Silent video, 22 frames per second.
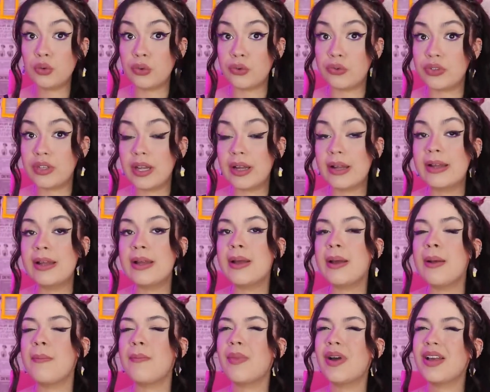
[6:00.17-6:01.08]
dúvida.
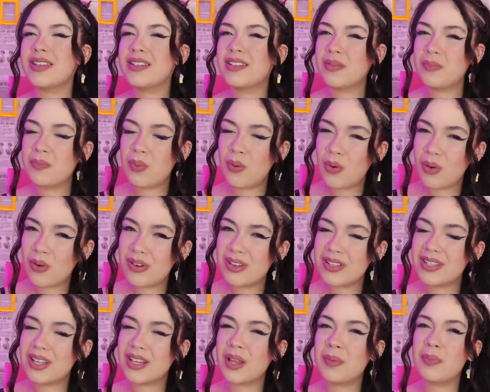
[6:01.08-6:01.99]
Mas
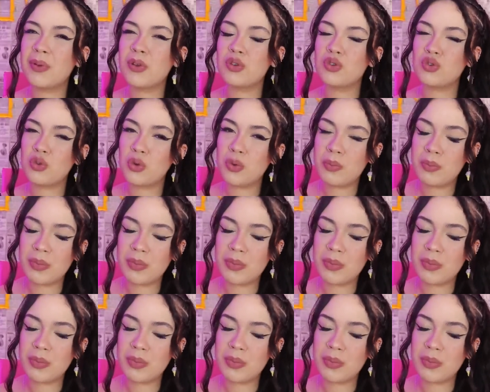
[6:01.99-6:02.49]
depois ela pensou